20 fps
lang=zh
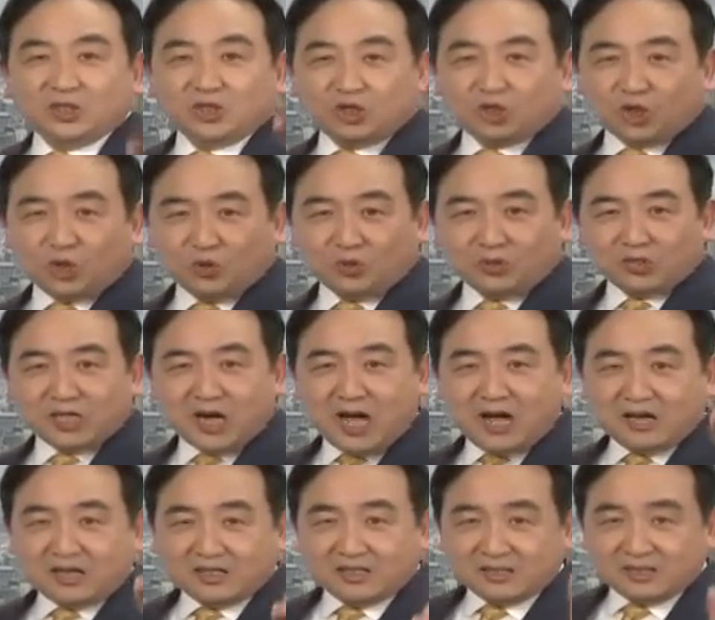从上
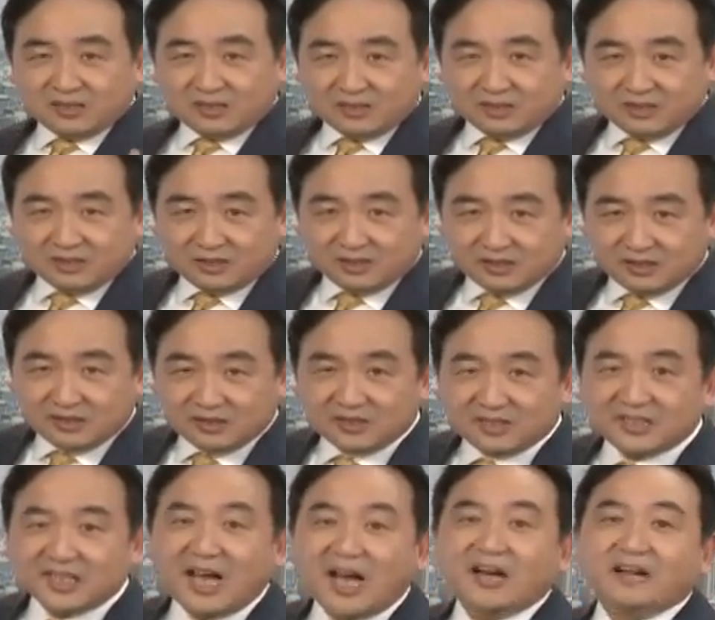至
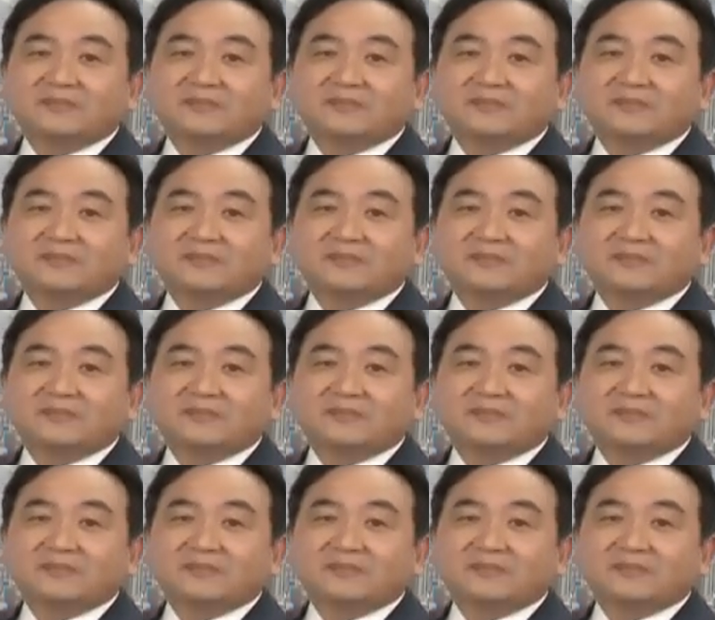下。